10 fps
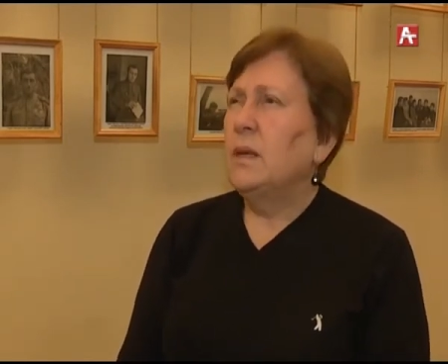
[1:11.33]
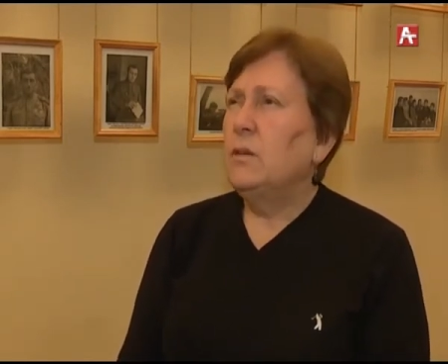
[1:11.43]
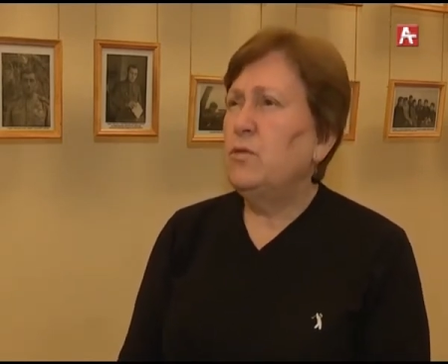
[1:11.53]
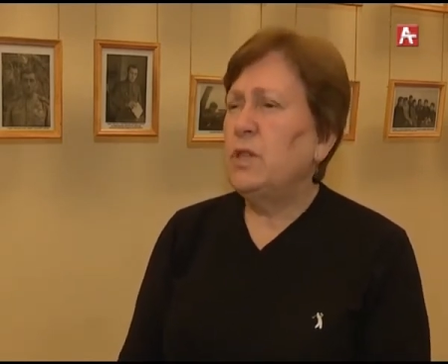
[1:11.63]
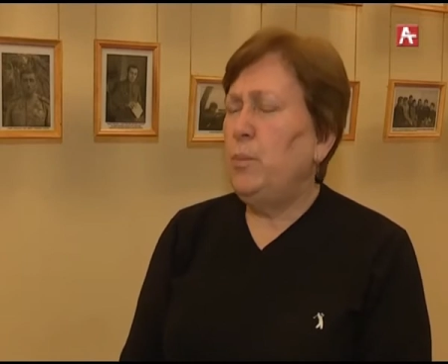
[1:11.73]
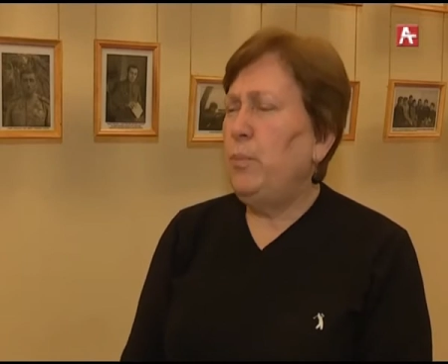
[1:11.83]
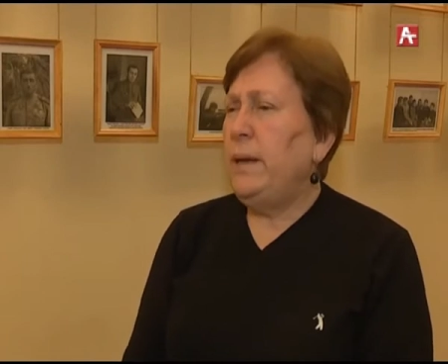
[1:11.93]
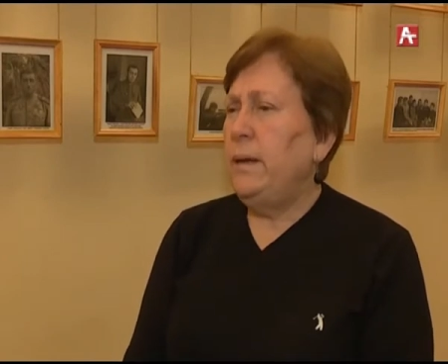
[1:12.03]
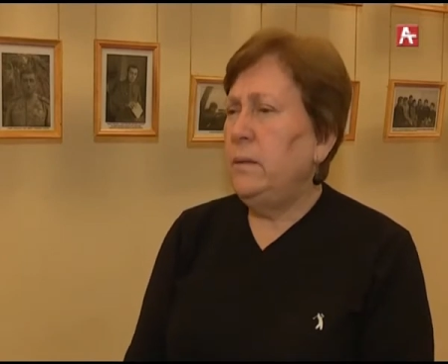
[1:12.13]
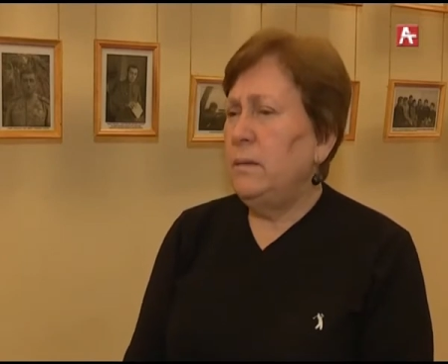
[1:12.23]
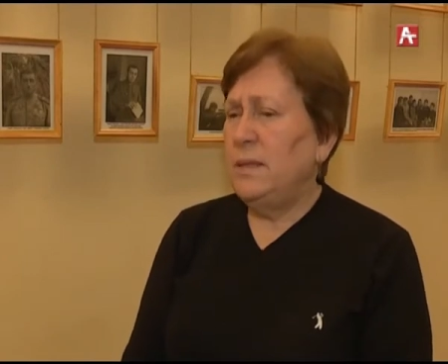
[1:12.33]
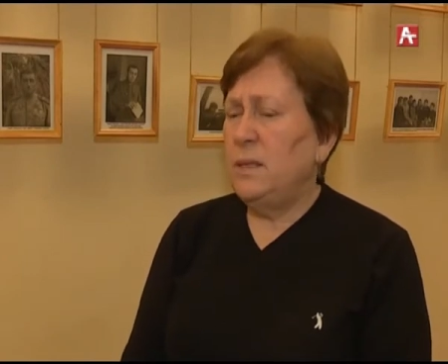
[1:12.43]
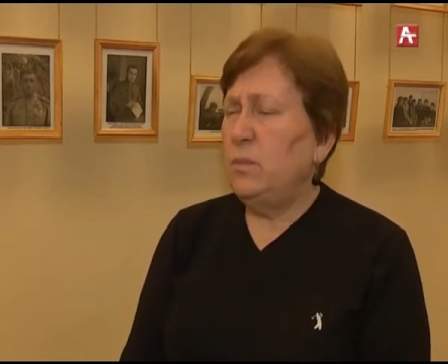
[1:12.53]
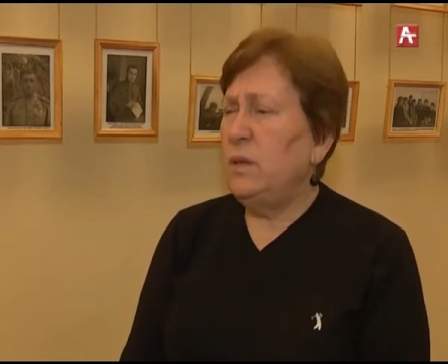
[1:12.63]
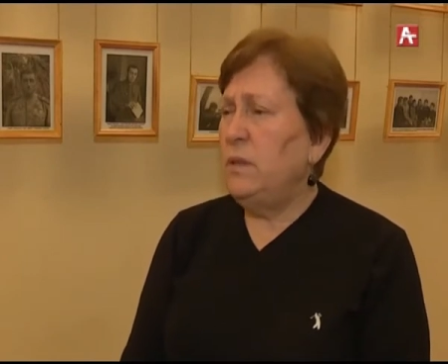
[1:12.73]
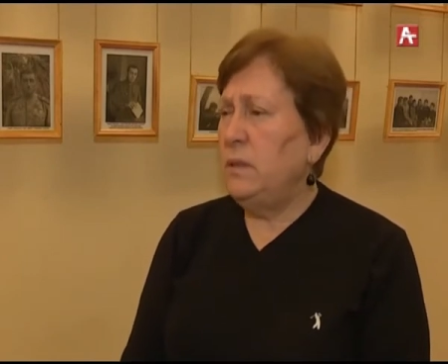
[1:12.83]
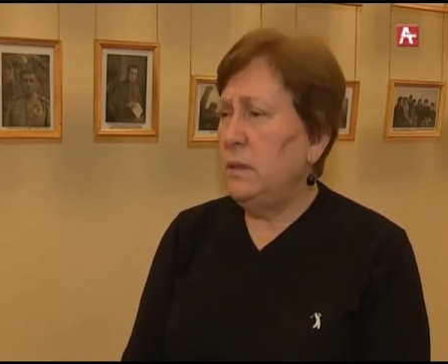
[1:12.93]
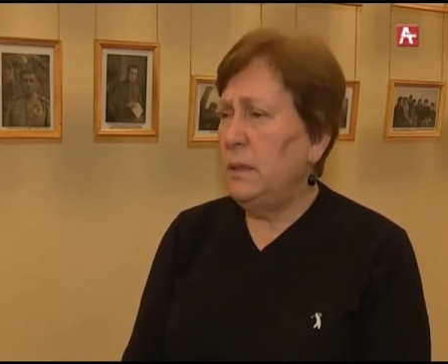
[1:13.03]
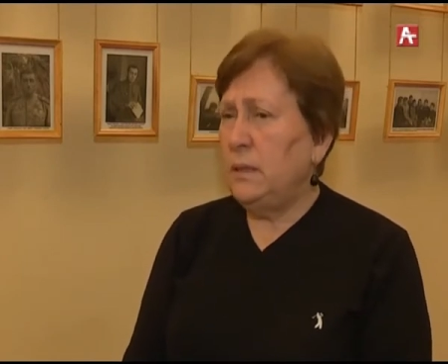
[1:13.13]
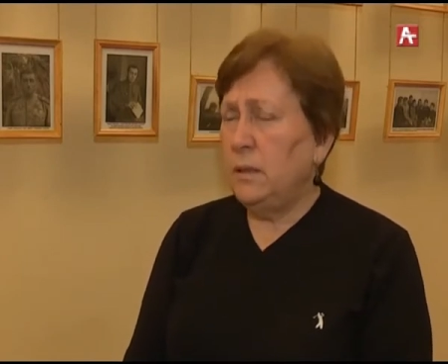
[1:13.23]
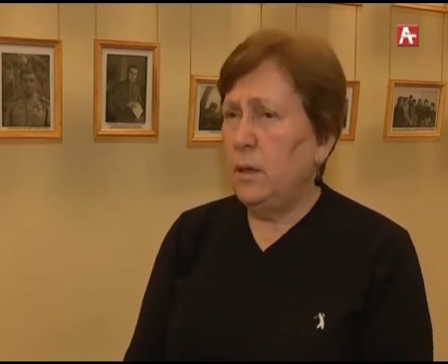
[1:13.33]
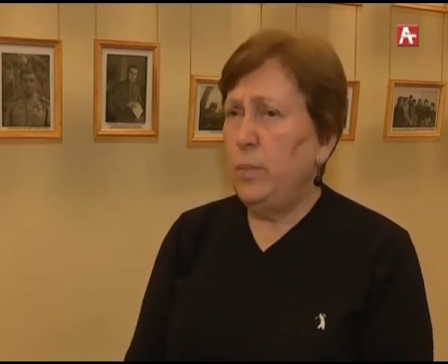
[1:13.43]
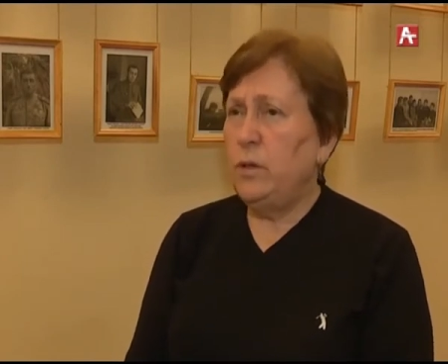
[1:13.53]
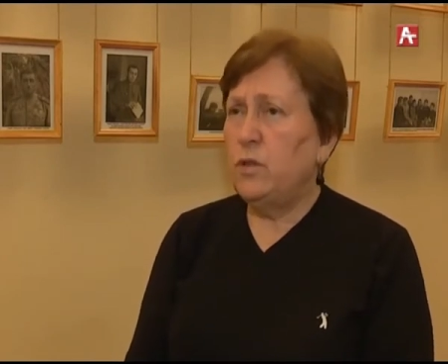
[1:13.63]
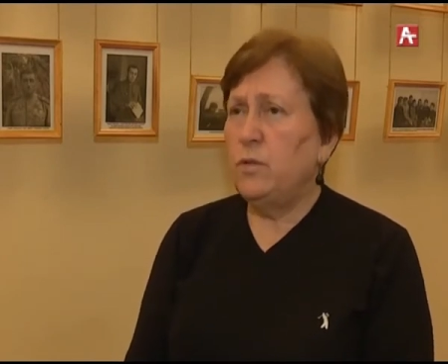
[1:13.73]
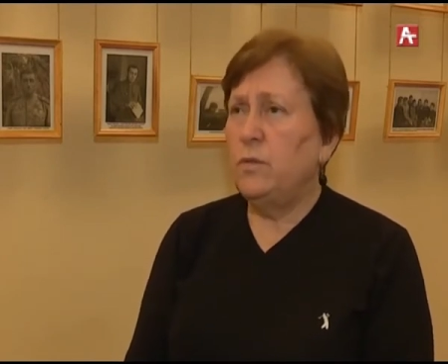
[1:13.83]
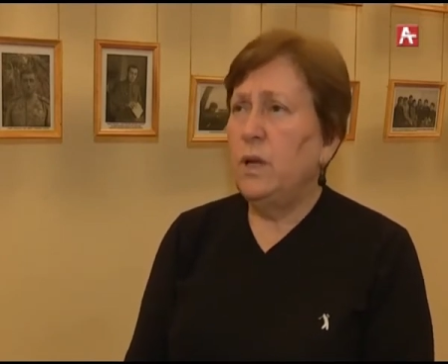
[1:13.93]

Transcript: русский парень из Армавира Гена Кобыльцов.